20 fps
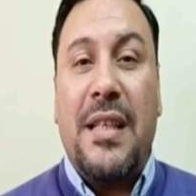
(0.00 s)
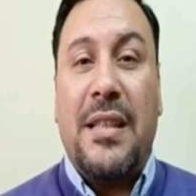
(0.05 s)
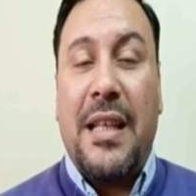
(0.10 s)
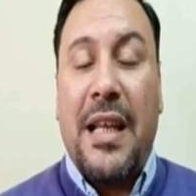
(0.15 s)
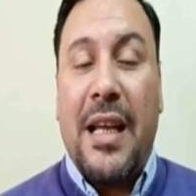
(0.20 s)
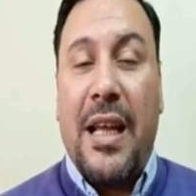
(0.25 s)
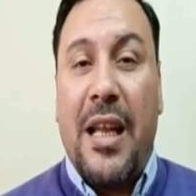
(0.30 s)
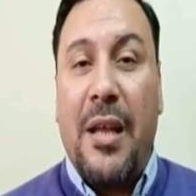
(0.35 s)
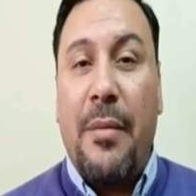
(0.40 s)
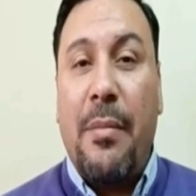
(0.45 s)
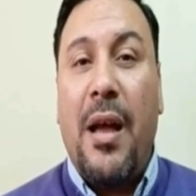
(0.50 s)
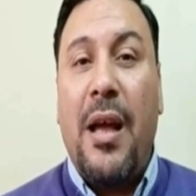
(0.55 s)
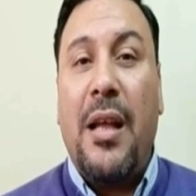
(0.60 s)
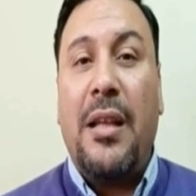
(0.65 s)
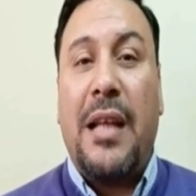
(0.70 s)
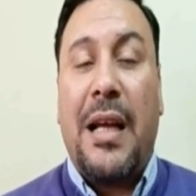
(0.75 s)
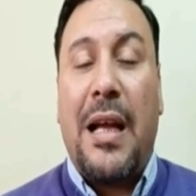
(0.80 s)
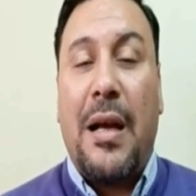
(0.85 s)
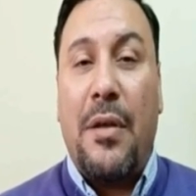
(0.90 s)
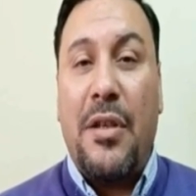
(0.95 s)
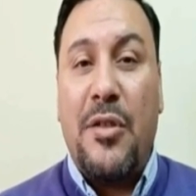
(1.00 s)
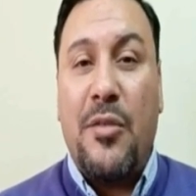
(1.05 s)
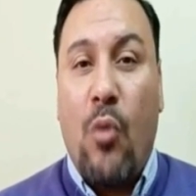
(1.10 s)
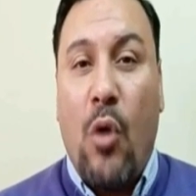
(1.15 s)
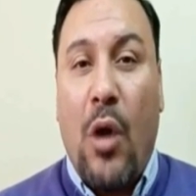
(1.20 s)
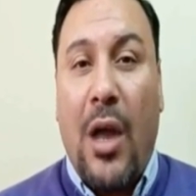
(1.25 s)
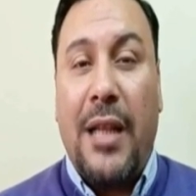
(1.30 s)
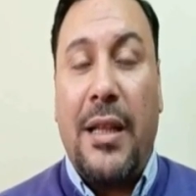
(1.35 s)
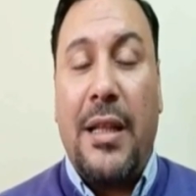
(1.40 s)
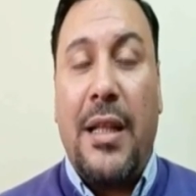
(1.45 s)
التجربه ده جواز
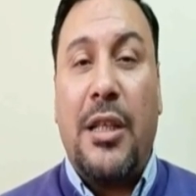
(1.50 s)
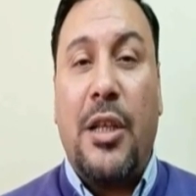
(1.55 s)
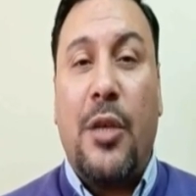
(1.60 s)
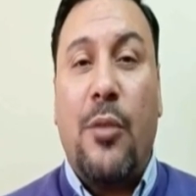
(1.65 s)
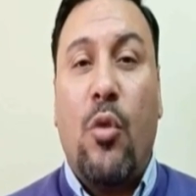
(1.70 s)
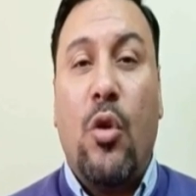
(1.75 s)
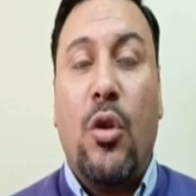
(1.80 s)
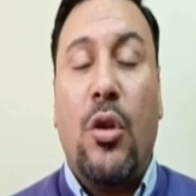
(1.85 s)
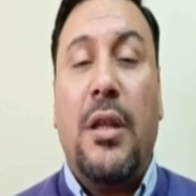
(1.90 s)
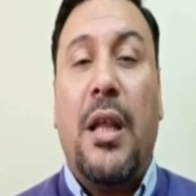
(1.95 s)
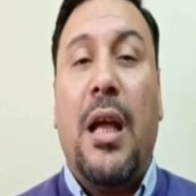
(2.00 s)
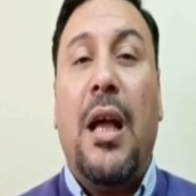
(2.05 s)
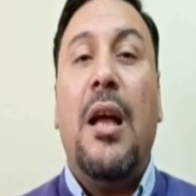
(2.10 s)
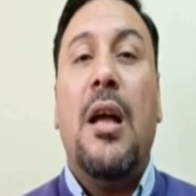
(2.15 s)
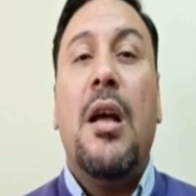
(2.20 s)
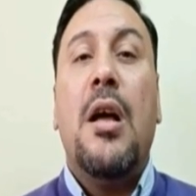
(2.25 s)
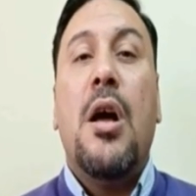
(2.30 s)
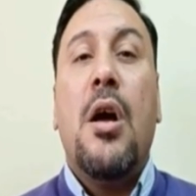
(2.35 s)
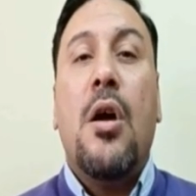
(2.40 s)
محدد المده